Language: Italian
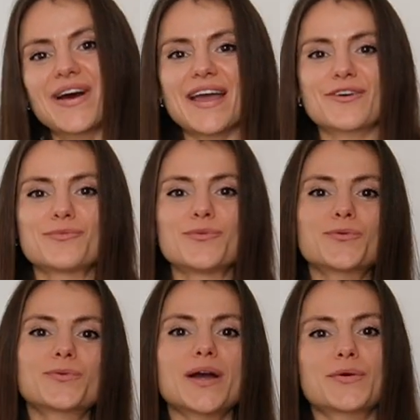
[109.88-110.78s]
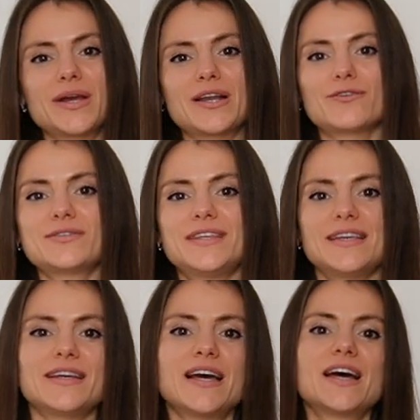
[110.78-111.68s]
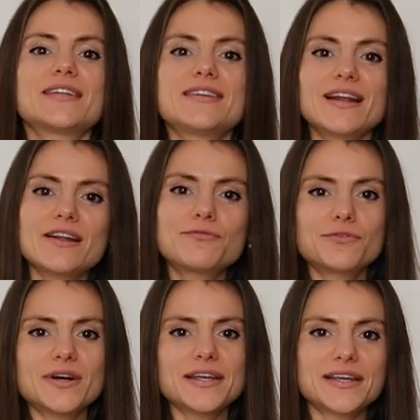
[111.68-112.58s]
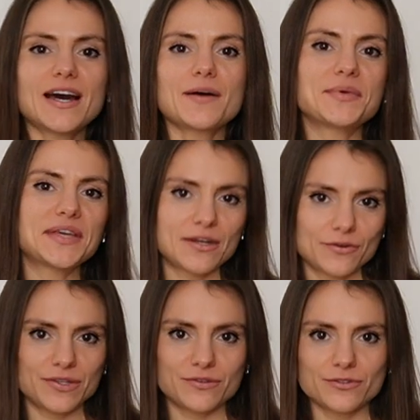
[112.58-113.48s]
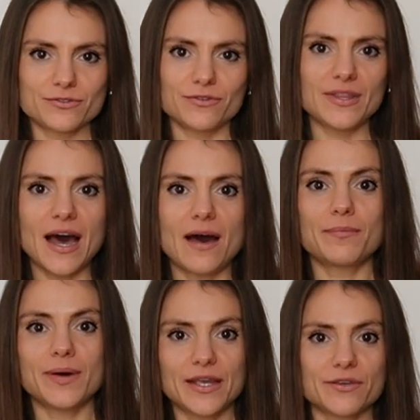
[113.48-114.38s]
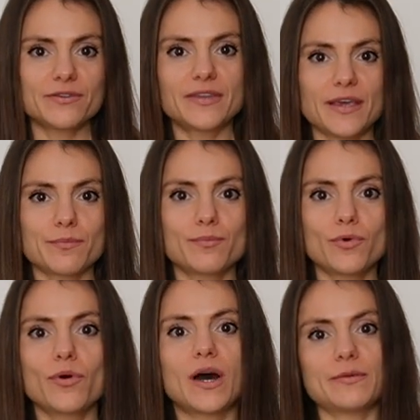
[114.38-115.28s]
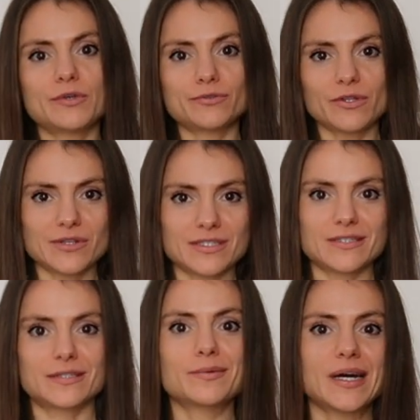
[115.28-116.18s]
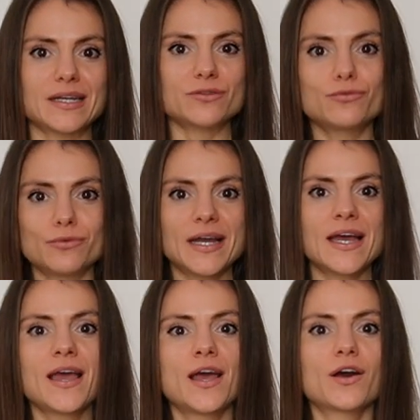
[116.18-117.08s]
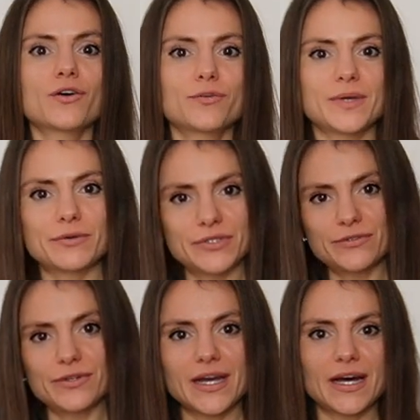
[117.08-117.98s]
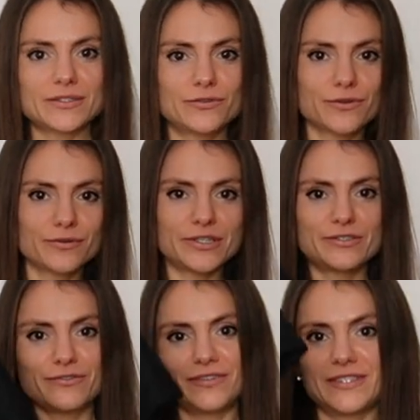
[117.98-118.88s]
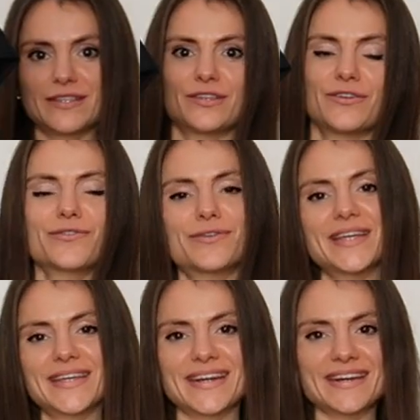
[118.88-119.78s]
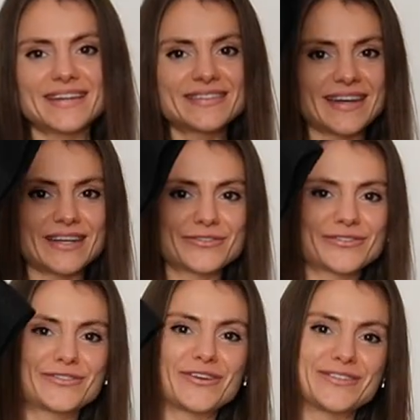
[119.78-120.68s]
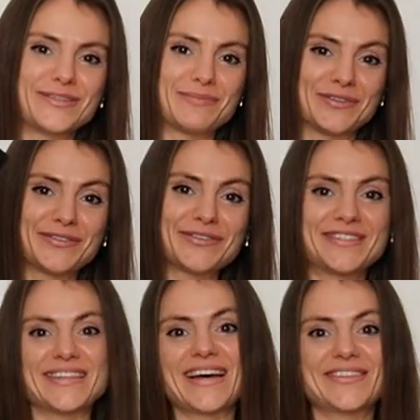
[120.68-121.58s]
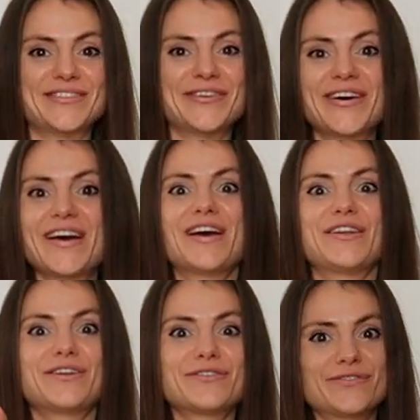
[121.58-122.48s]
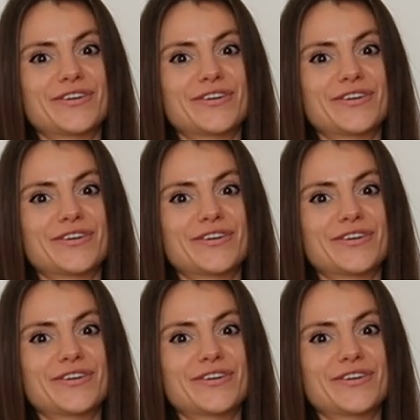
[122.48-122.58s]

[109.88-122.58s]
è comunque quello di tirare fuori i capi che non indosso da parecchio tempo, almeno da una settimana, due, come in questo caso questo vestitino qui che in realtà non sto tipo indossando, non